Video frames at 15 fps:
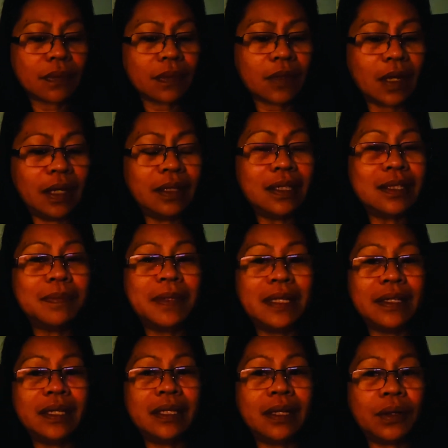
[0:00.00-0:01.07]
I guess
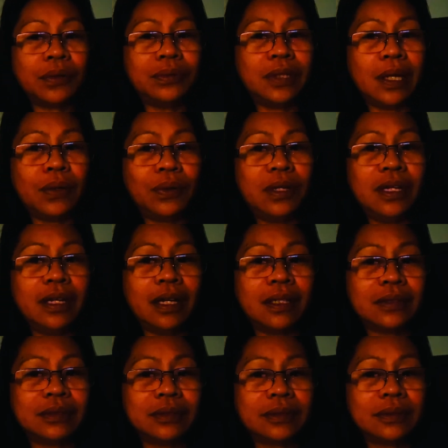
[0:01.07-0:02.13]
binigyan ako ni Lord ng
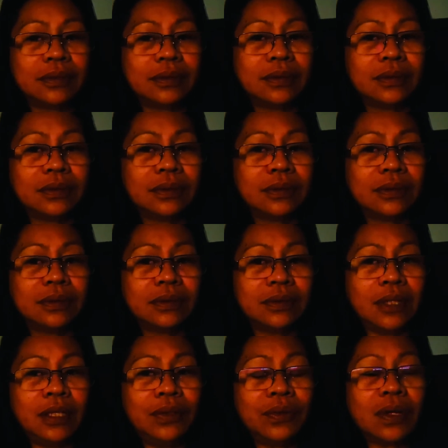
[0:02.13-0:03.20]

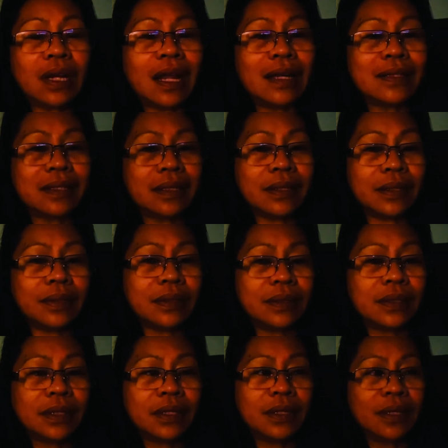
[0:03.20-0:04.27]
ganong klaseng
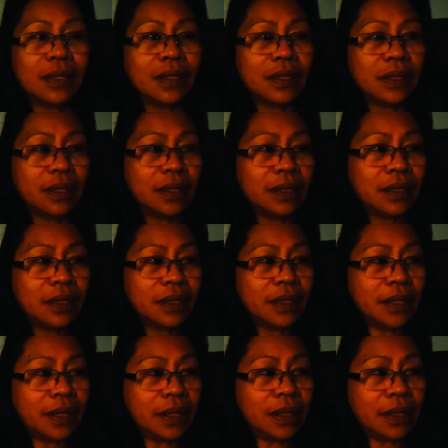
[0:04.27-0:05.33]

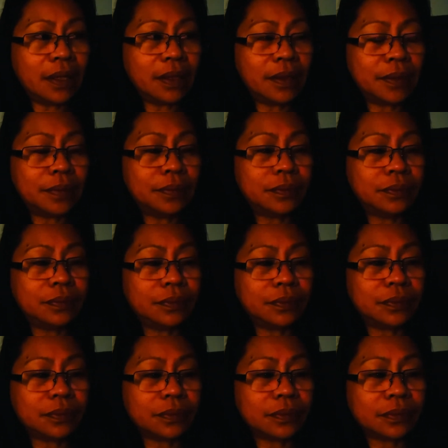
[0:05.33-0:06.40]
uh,
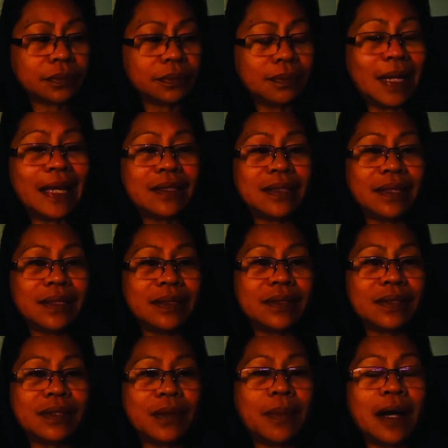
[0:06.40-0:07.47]

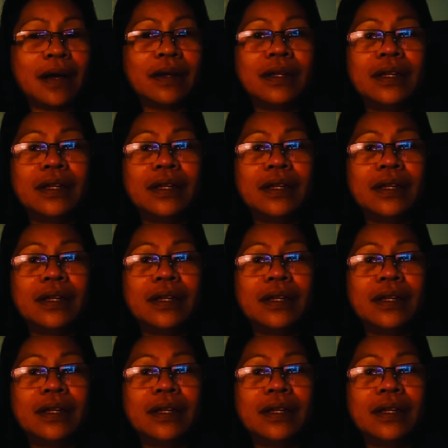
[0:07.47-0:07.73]
blessings, di ba?